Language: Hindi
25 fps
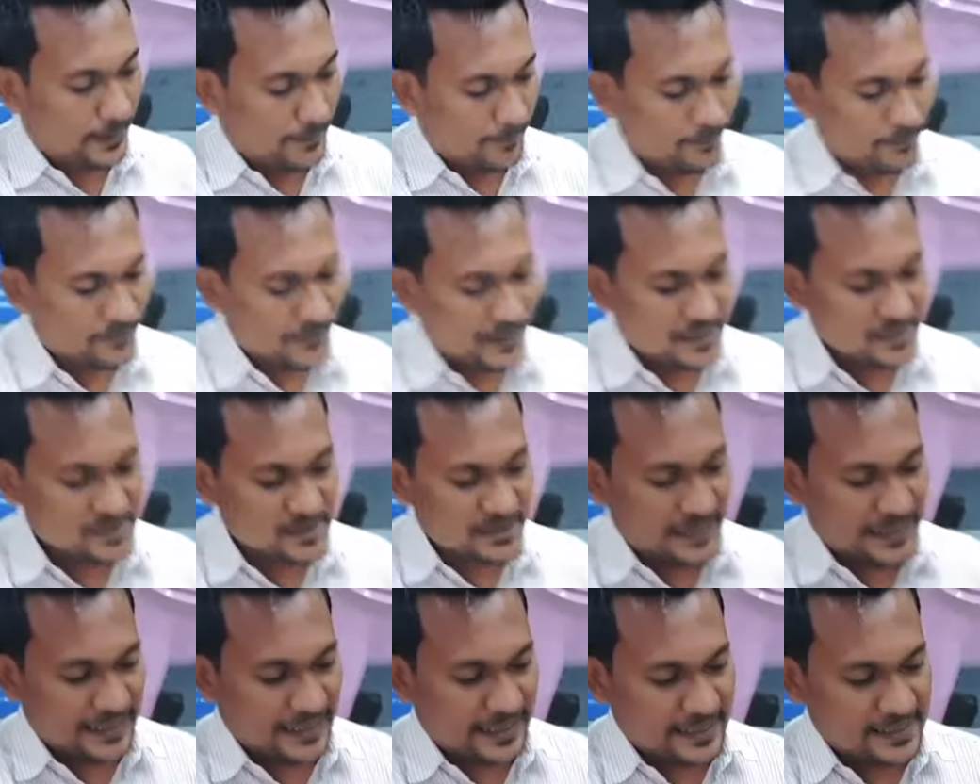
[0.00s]
है
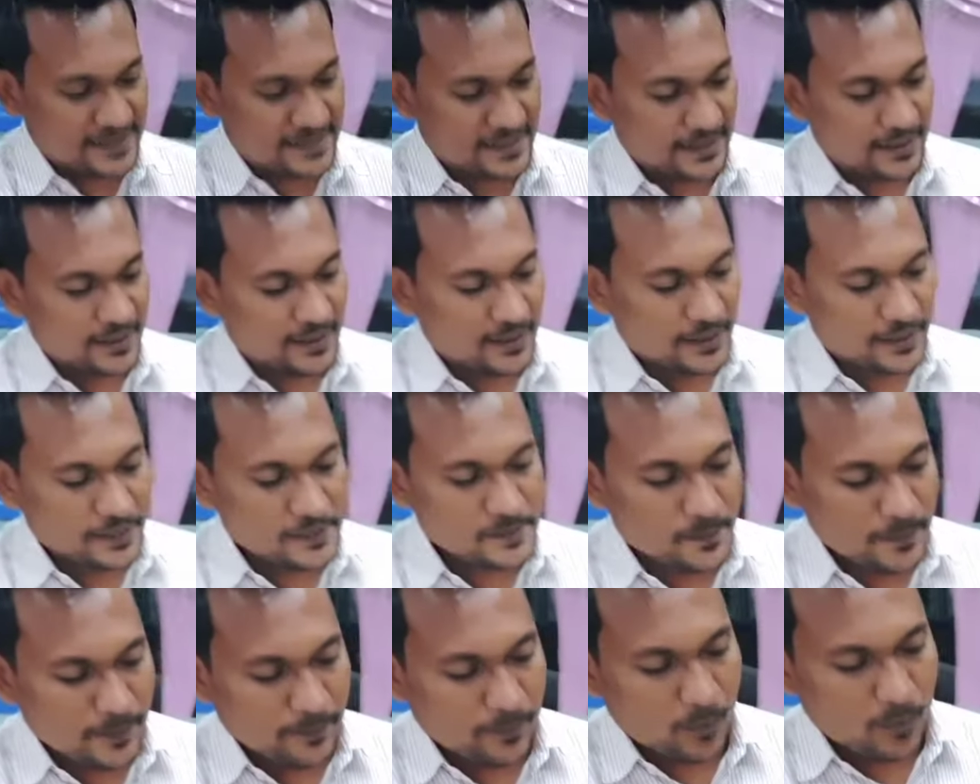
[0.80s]
इस तरीके से
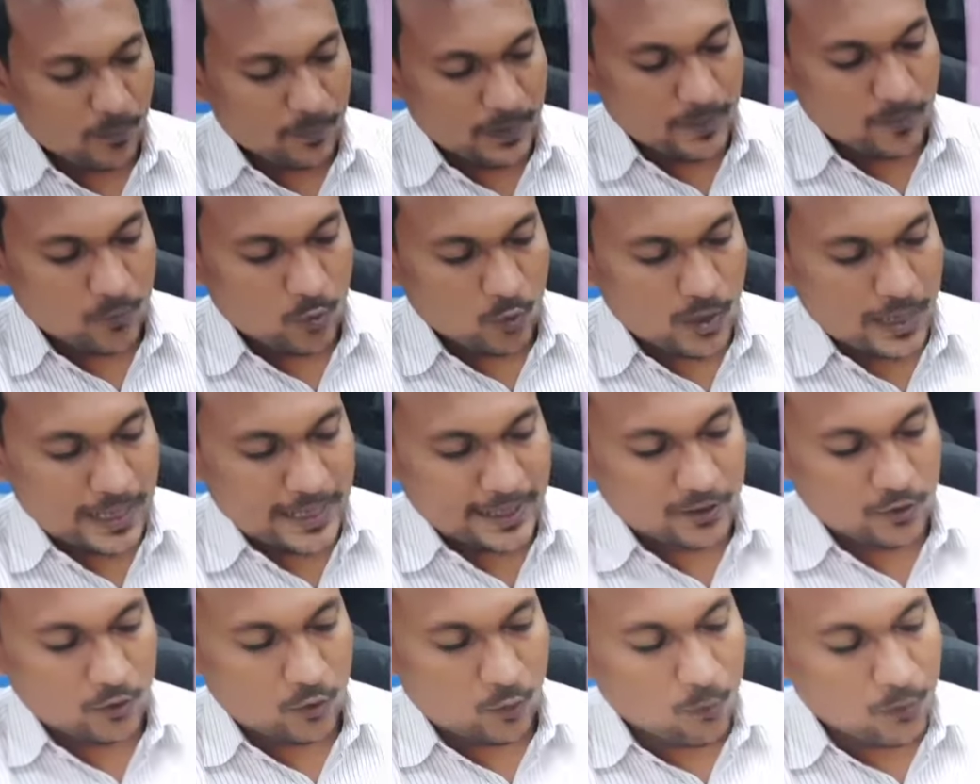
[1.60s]
इसमें प्रॉब्लम होगा
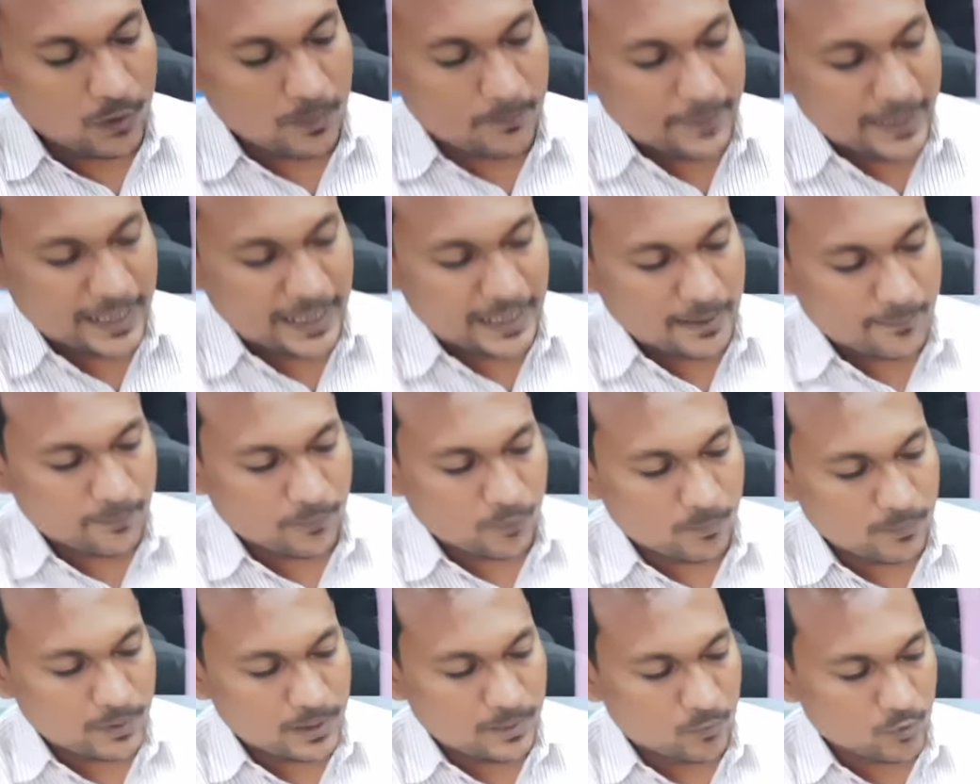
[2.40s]
एक लोअर बैक का
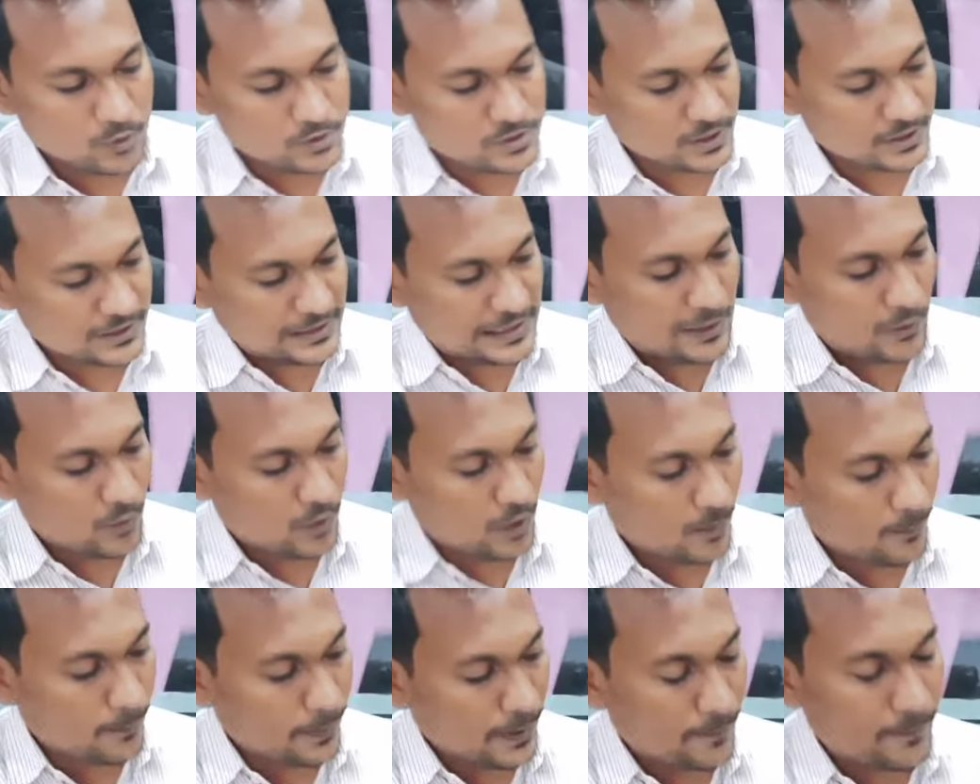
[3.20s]
प्रॉब्लम हो सकता है
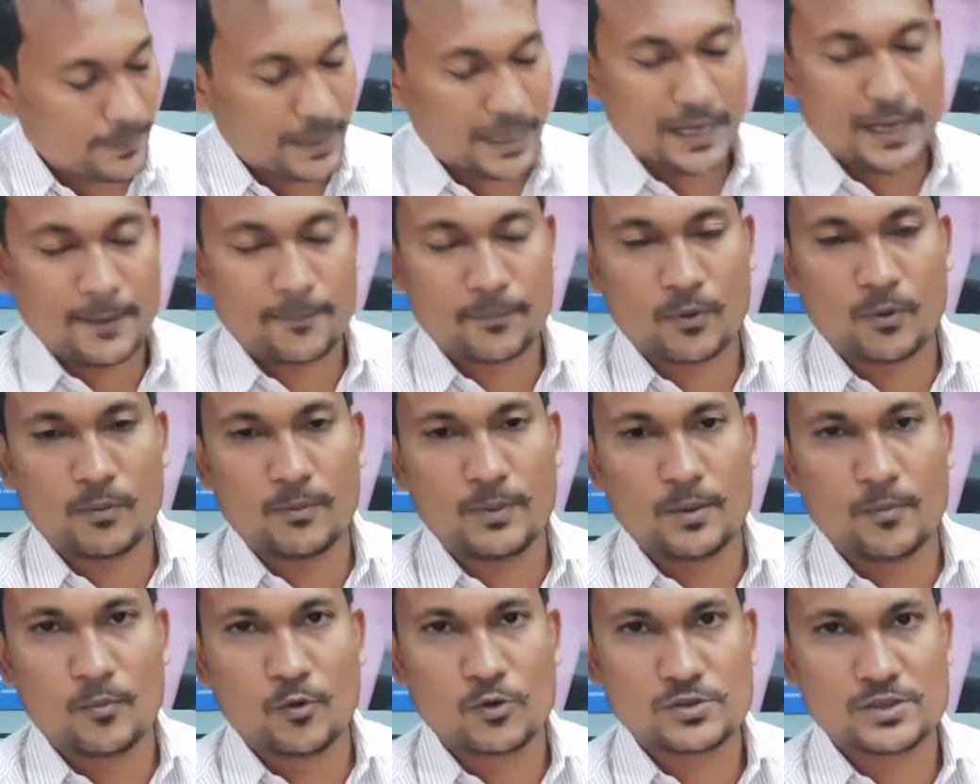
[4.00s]
और अपर बैक का
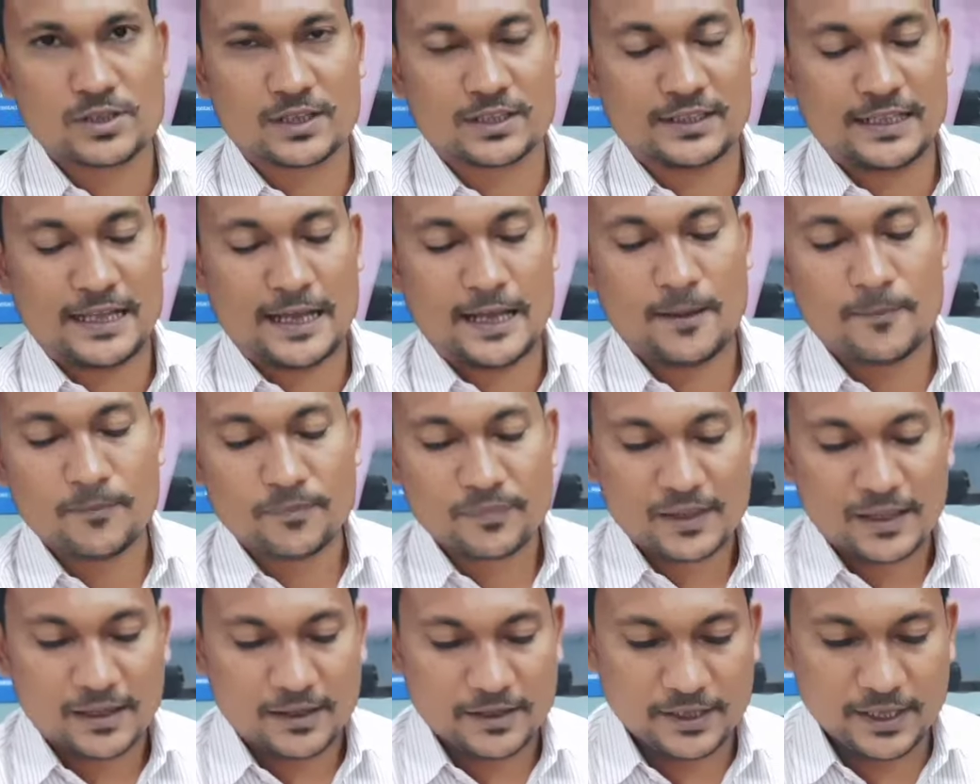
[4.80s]
प्रॉब्लम हो सकता है
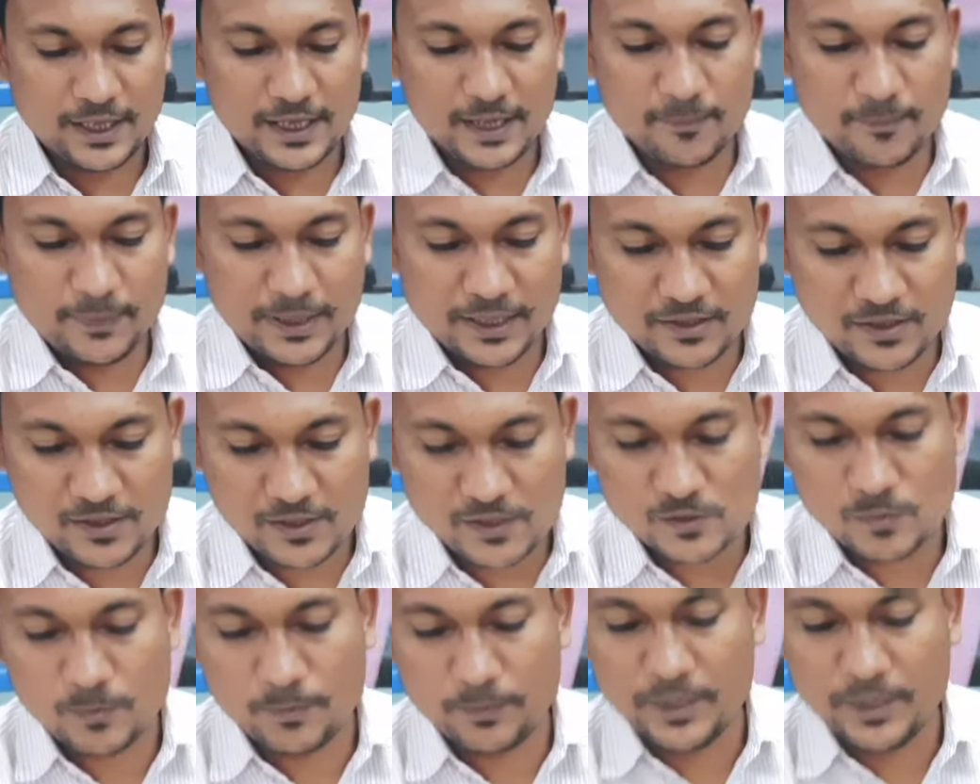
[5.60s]
ये मेट्रस